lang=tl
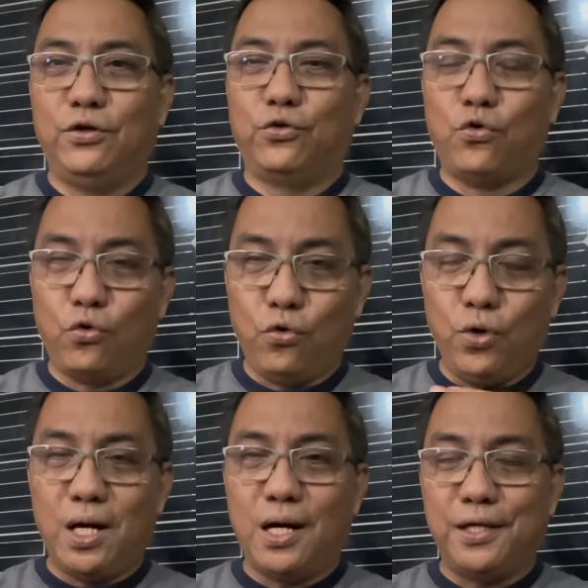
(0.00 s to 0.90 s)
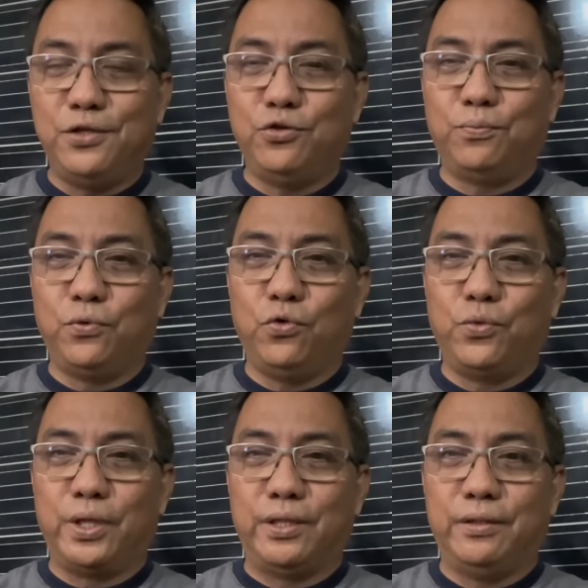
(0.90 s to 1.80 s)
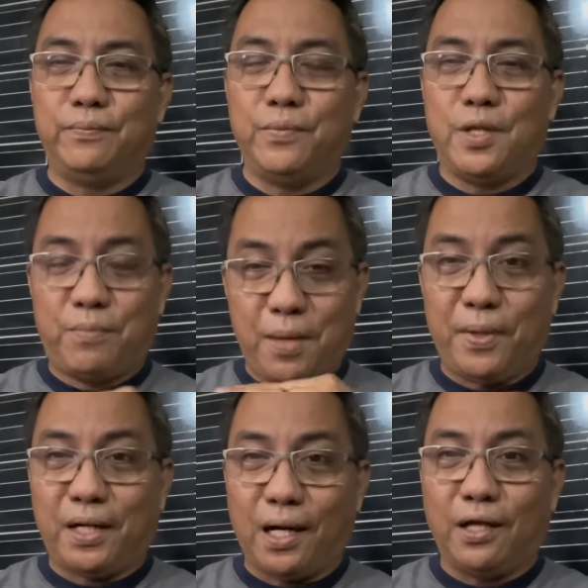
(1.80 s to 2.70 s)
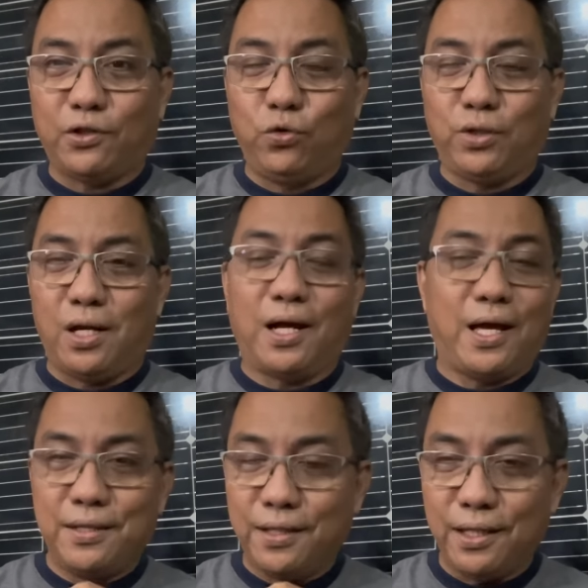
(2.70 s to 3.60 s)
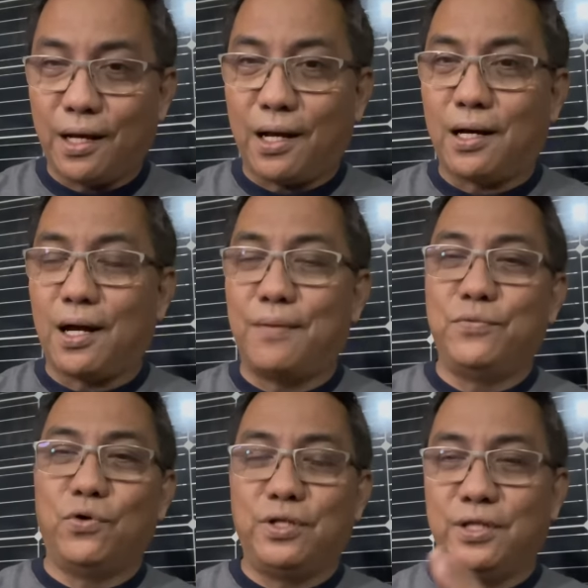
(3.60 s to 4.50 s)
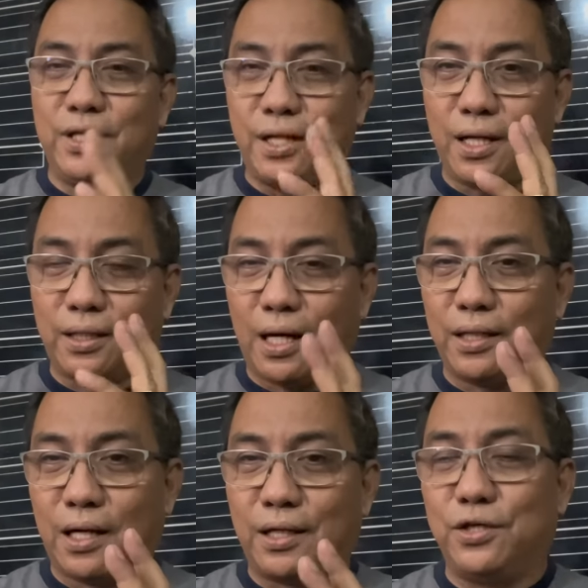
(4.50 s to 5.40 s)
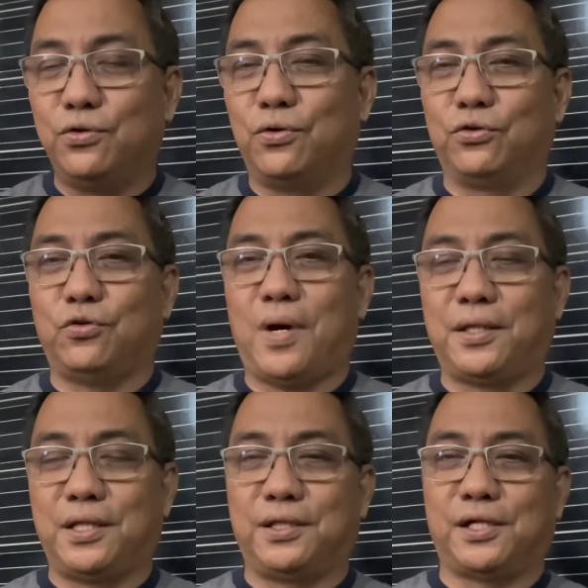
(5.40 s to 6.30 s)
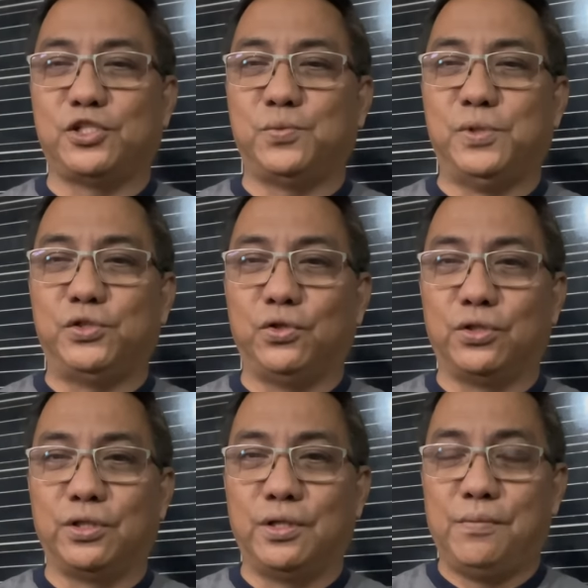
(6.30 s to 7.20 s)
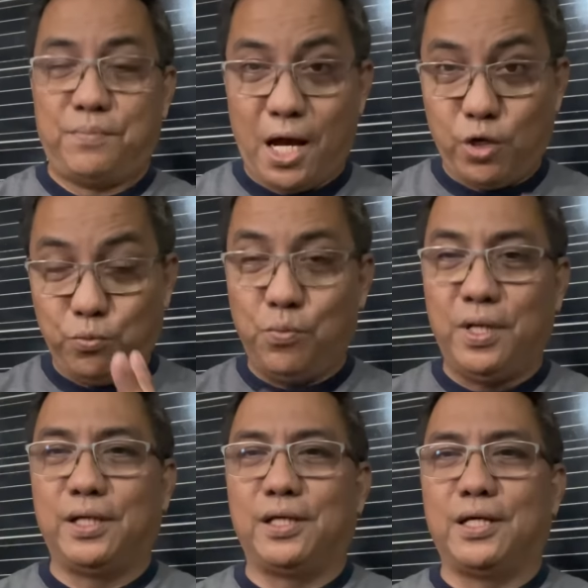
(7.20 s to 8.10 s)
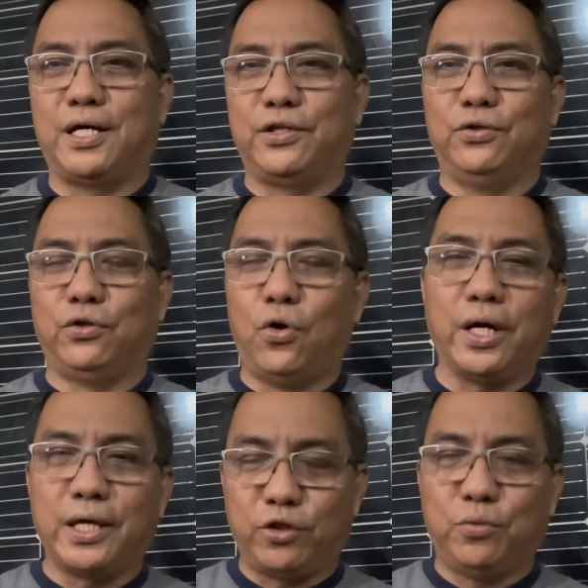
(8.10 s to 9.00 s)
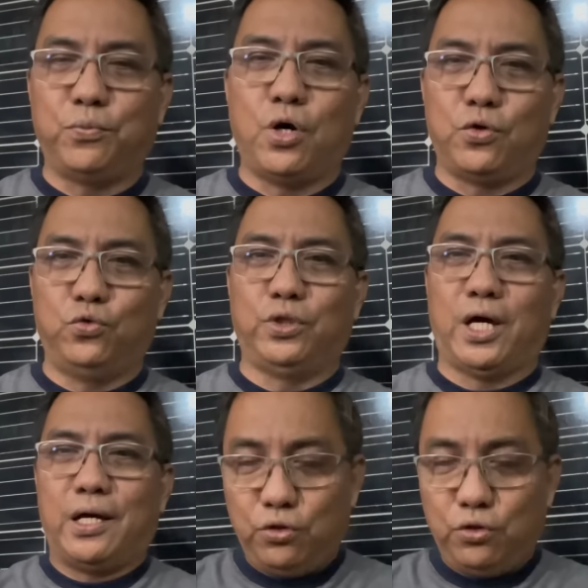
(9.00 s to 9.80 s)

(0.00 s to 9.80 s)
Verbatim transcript: Kung kulang ang inyong fluid, may pagkakataon talaga hindi nakakambyo, hindi nagagana ang inyong automatic transmission. Paano po ba nangyayari yun? Okay, ito po ang una.